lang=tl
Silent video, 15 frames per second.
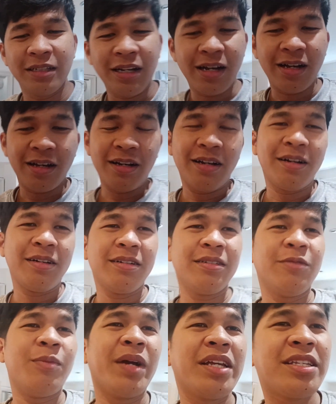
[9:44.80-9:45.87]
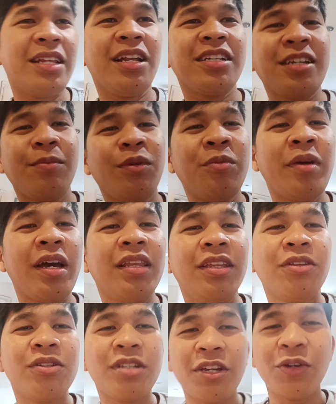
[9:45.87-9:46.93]
Ah, uh, mag-isa lang siya bumiyahe
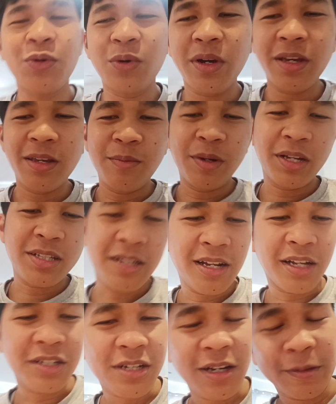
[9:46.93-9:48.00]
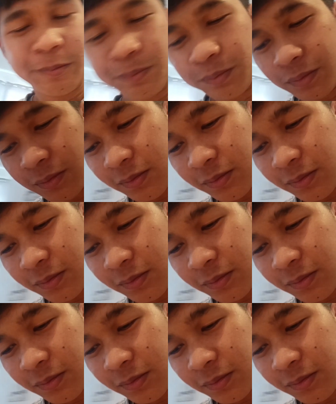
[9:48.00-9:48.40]
dito sa UK, mag-isa lang siya.